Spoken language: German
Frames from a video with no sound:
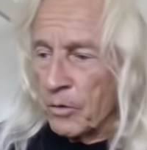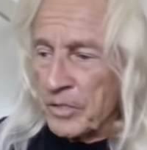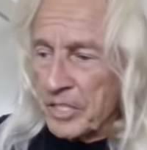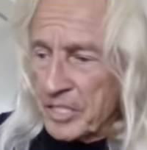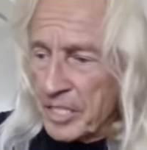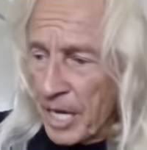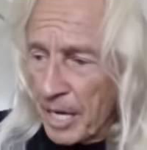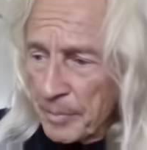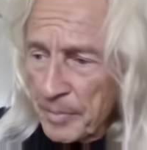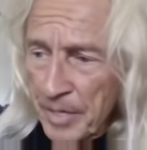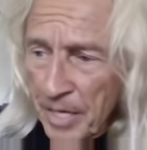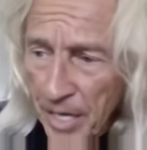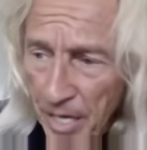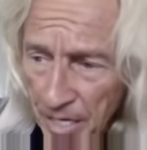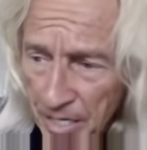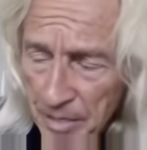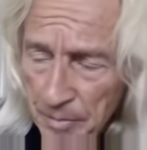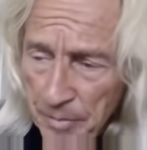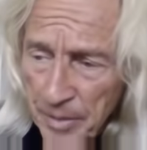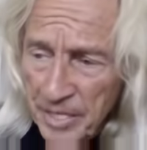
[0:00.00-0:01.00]
Und ich habe ja
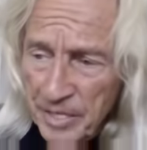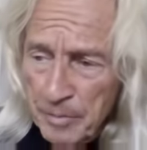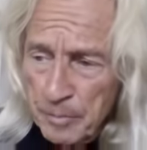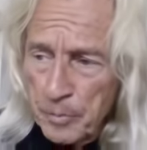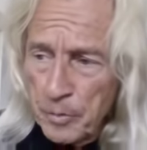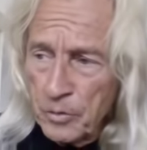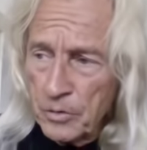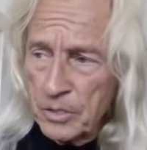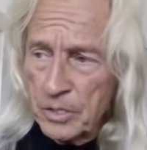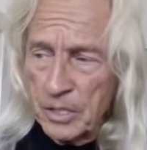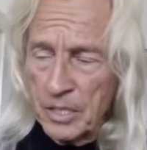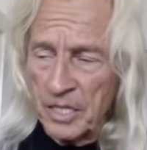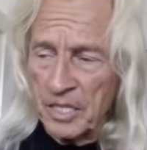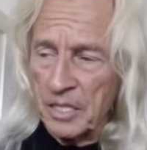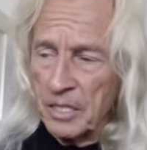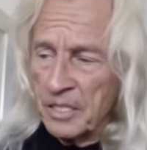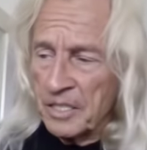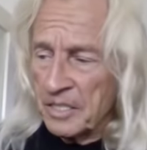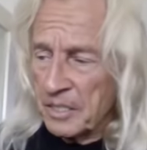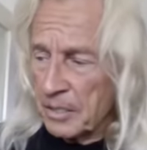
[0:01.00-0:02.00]
alle meine
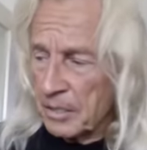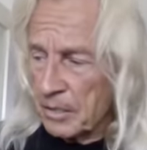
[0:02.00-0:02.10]
Bücher,